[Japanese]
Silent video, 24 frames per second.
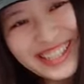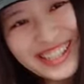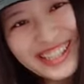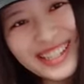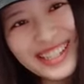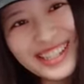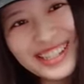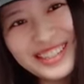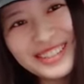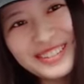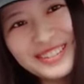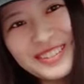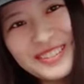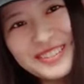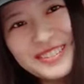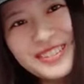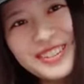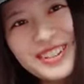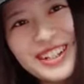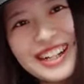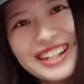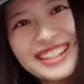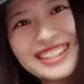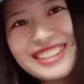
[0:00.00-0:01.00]
やでももう
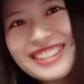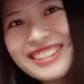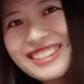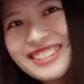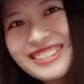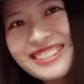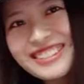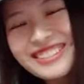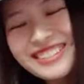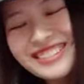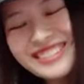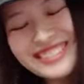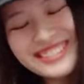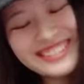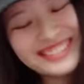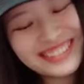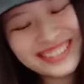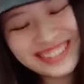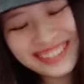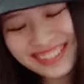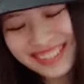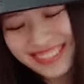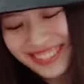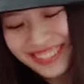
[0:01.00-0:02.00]
あきくんが
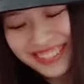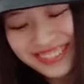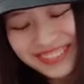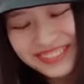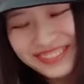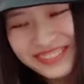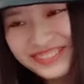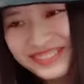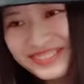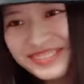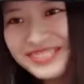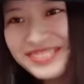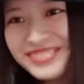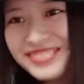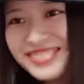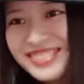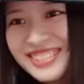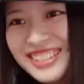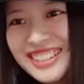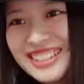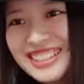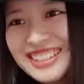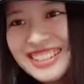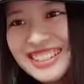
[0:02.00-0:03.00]

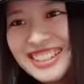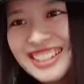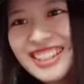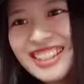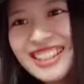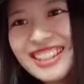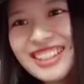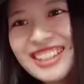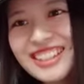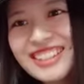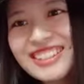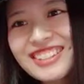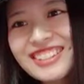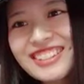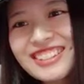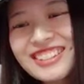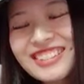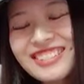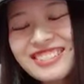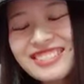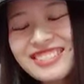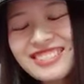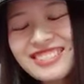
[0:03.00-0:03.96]
好きやけど、